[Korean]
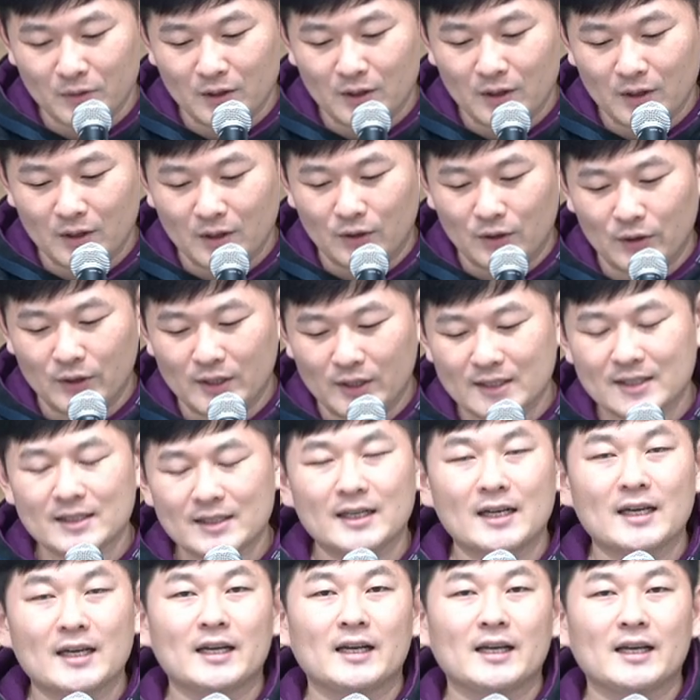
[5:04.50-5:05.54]
어,
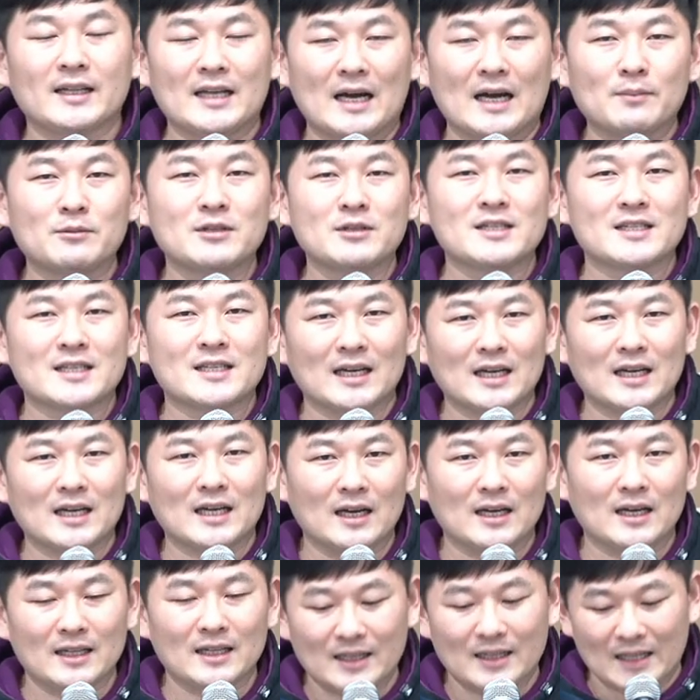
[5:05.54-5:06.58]
이스라엘의 남은
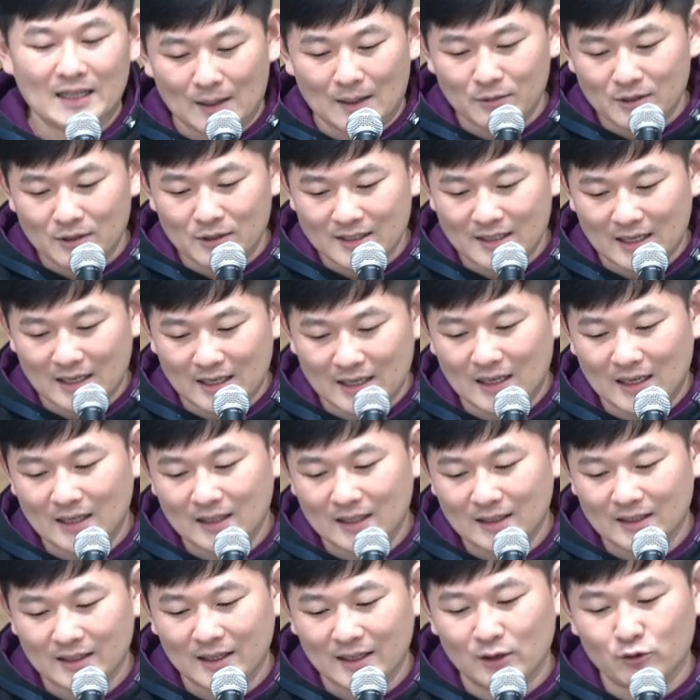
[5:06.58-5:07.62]
자 남은
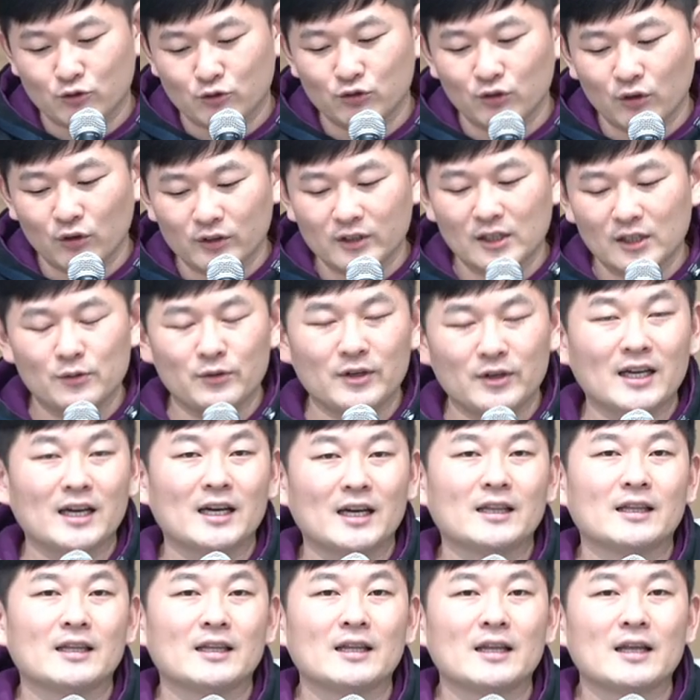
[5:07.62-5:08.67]
자들의 구원을
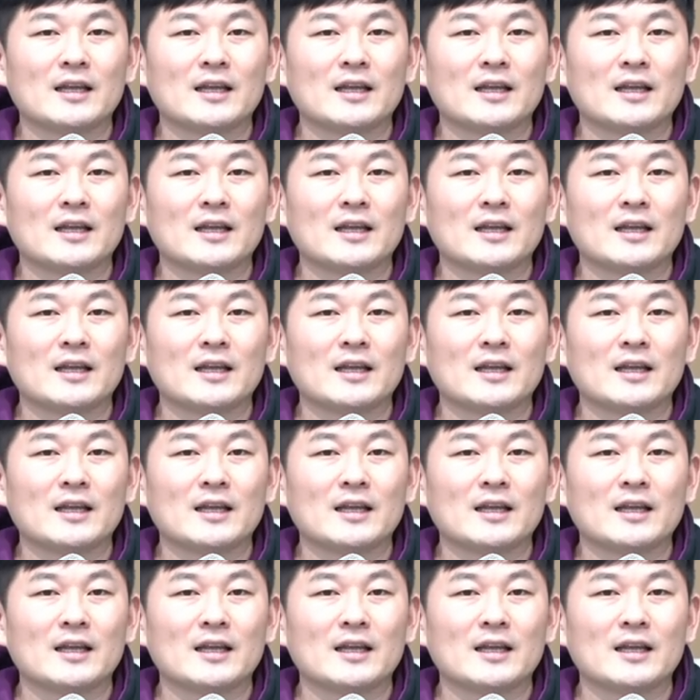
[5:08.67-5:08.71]
위한